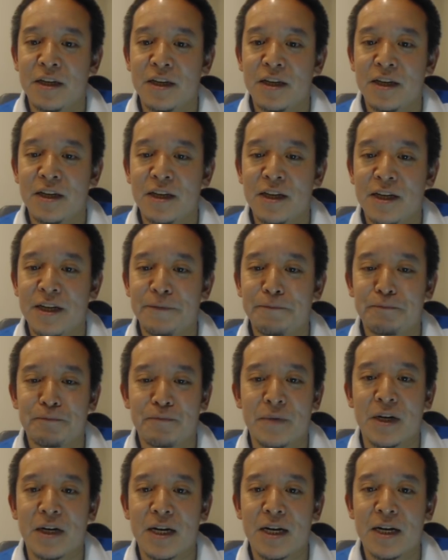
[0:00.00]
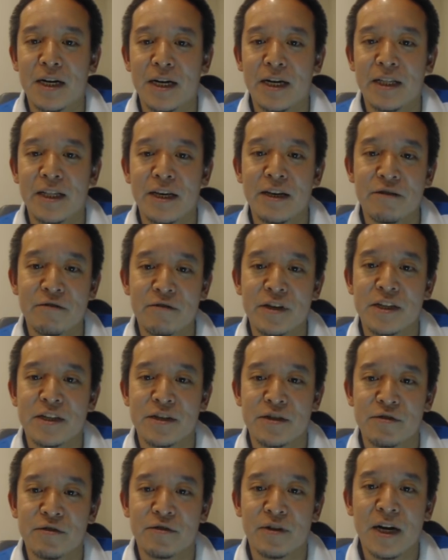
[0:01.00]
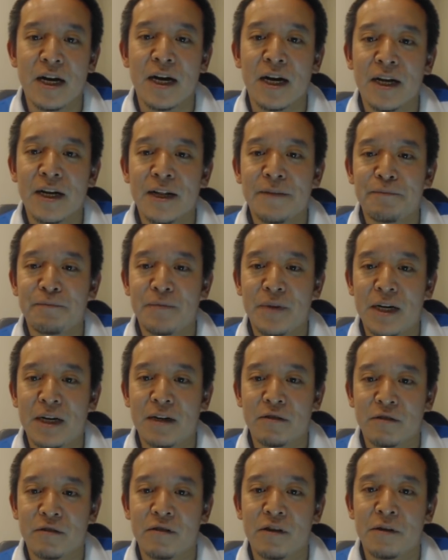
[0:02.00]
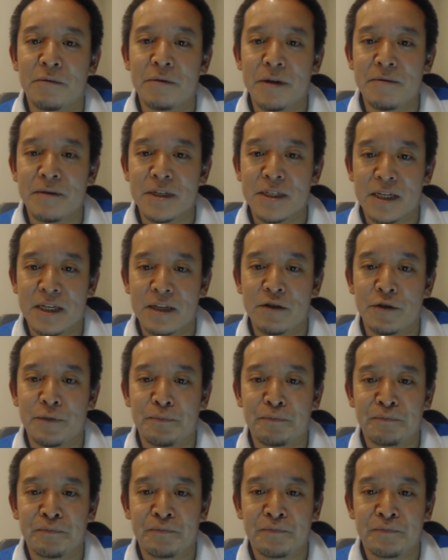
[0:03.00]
えー、まあ、考えていく必要があるとは思いますけど、